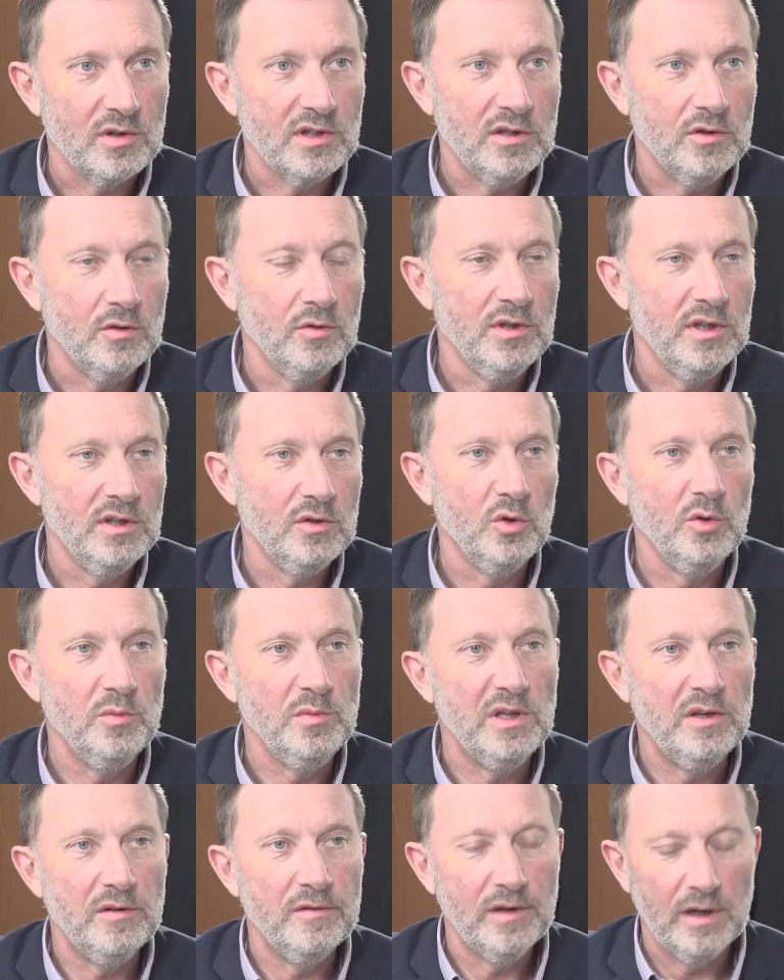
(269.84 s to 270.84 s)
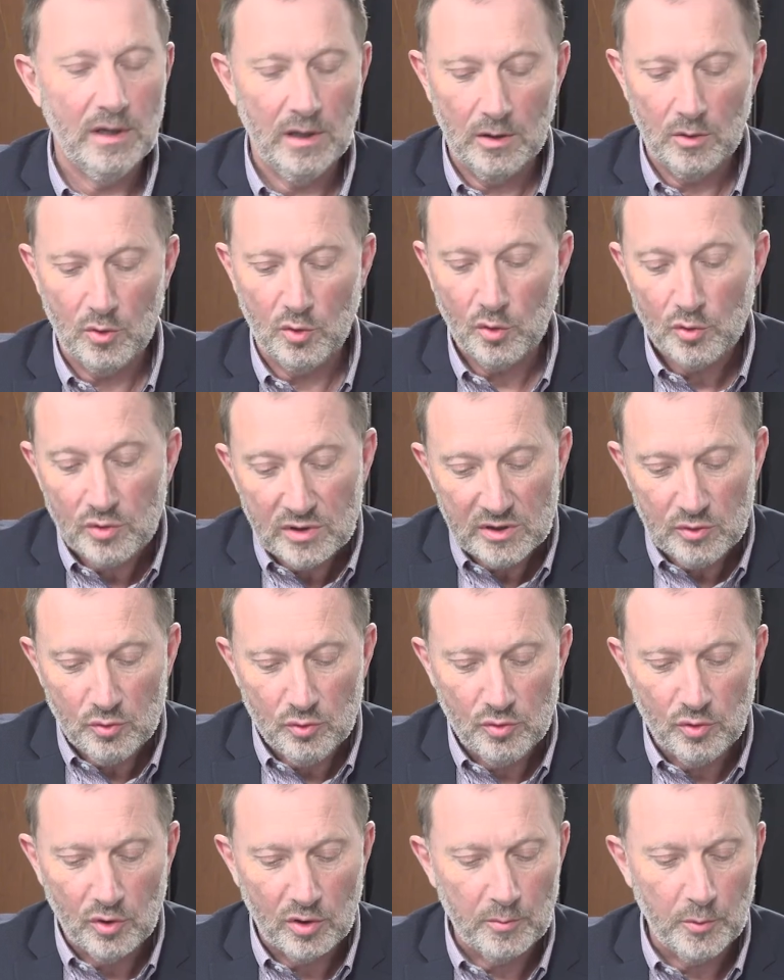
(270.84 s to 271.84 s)
les données 2020
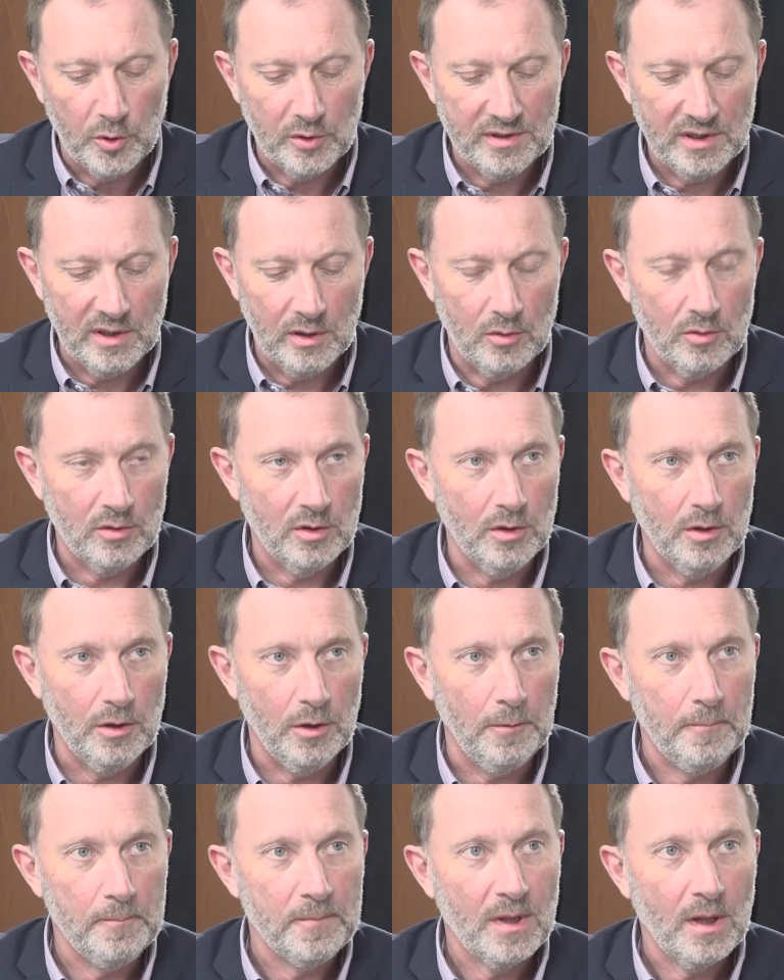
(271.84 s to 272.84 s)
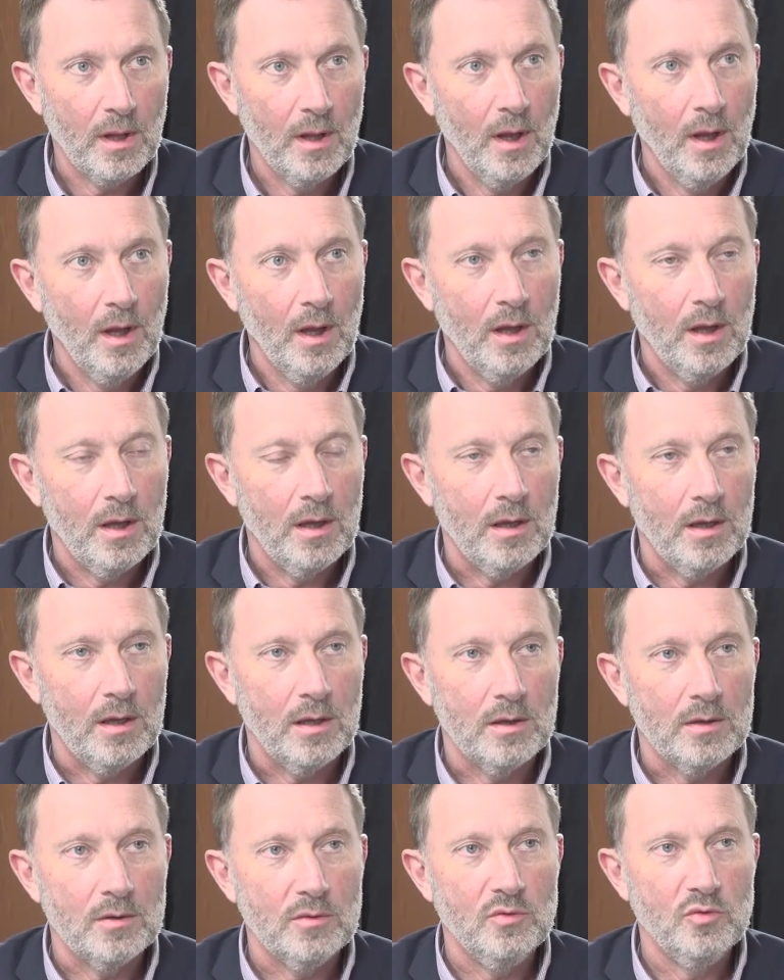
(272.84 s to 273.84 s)
continue d'augmenter encore.
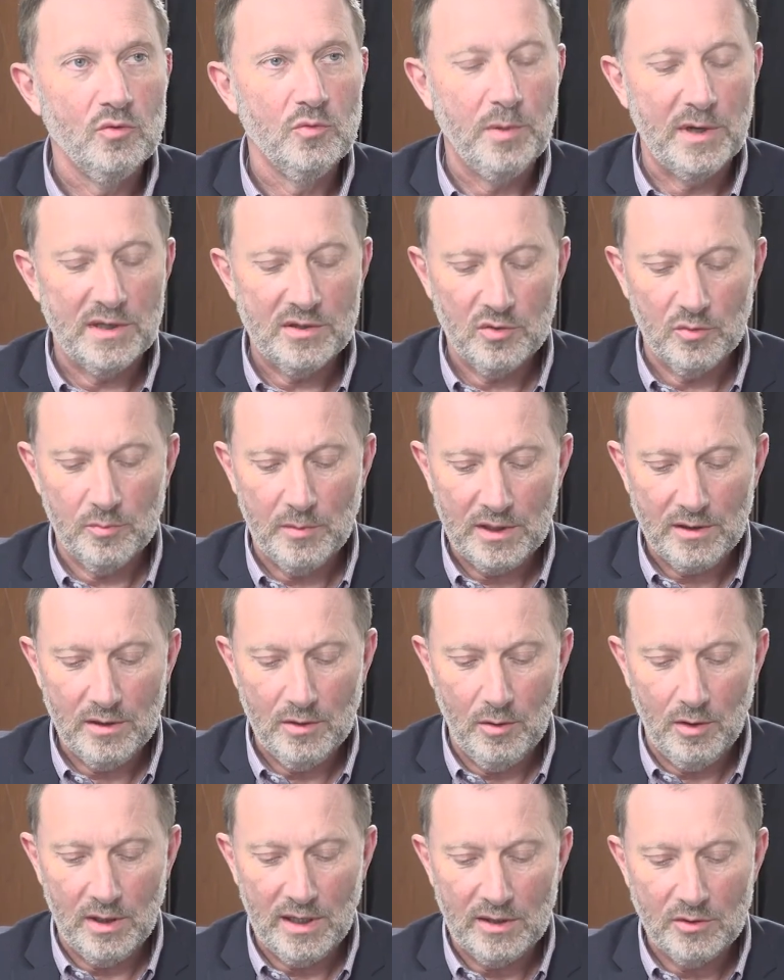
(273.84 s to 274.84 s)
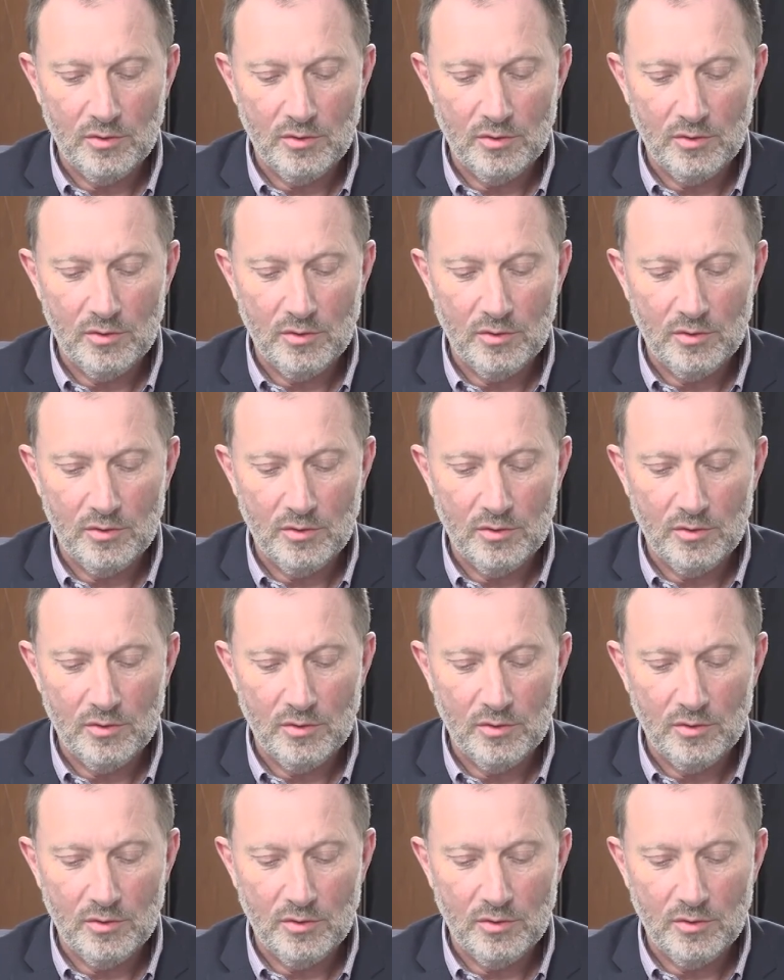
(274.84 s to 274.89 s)
Euh, nous passons maintenant à la